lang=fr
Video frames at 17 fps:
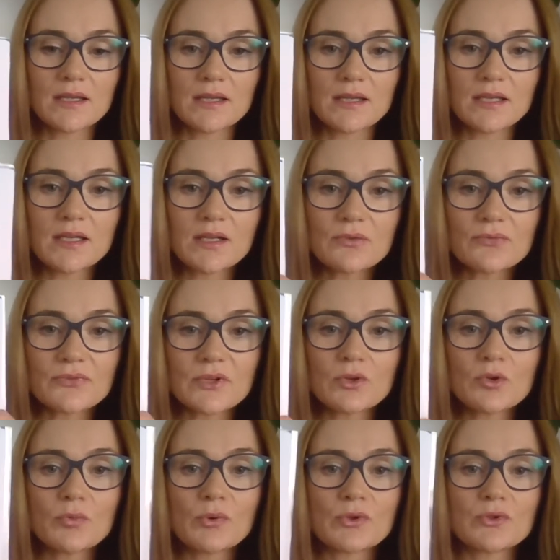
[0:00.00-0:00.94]
Et enfin
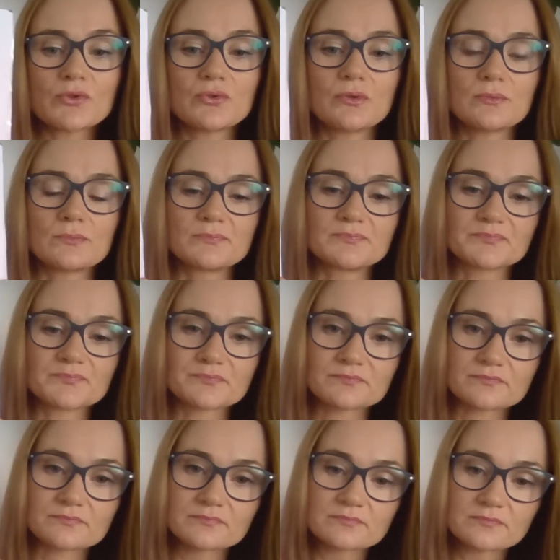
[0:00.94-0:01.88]
le pendule.
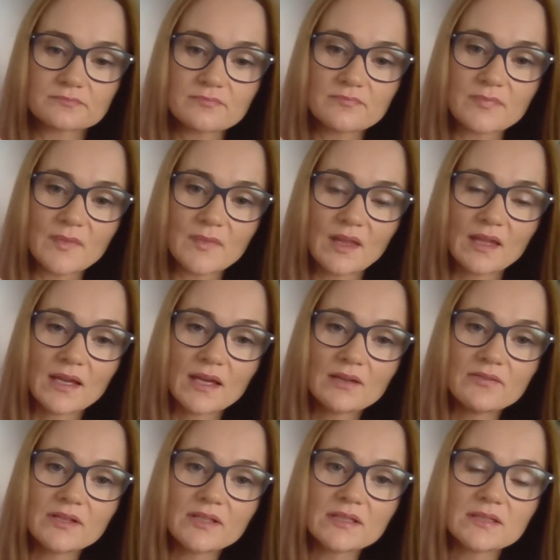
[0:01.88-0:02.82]

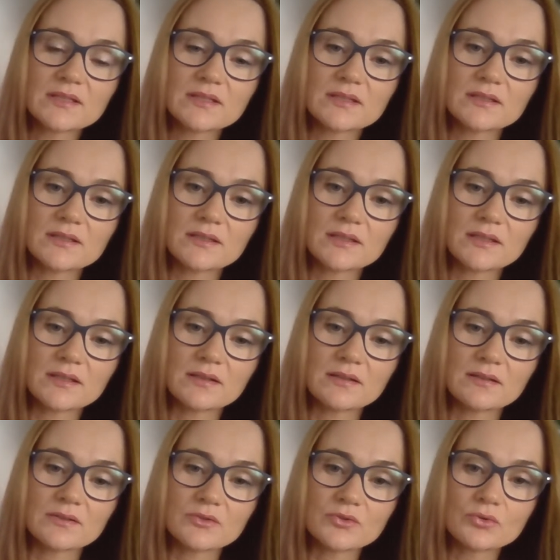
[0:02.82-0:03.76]
Avec
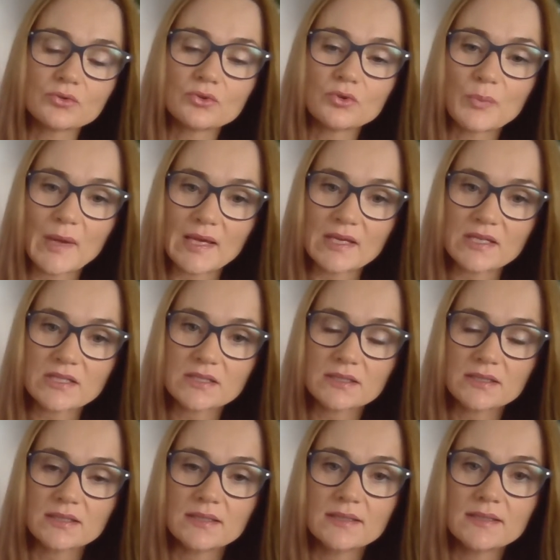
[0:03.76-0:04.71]
euh, sur deux pages
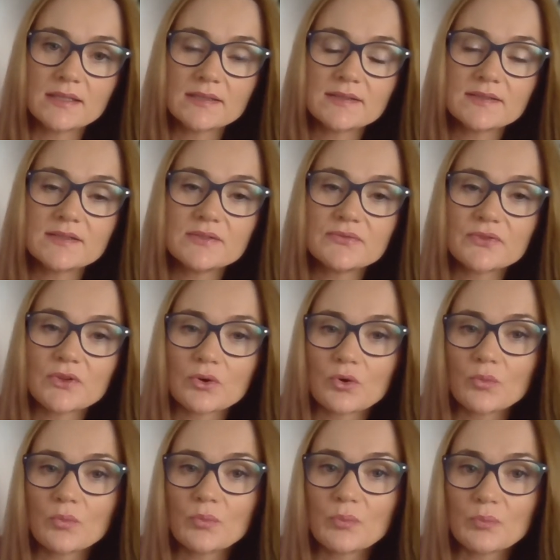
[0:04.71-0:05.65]
les
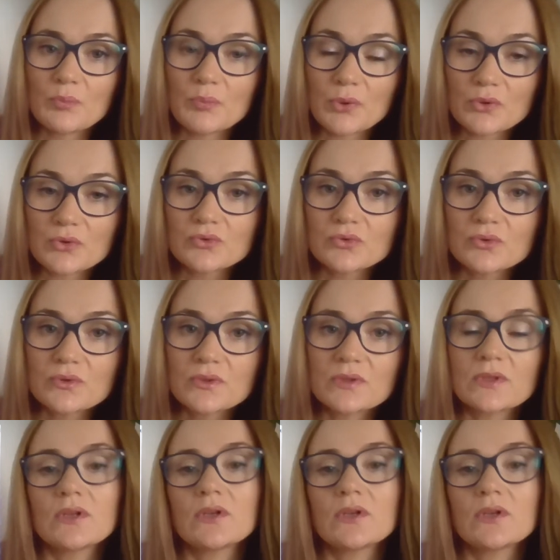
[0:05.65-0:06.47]
différents pendules,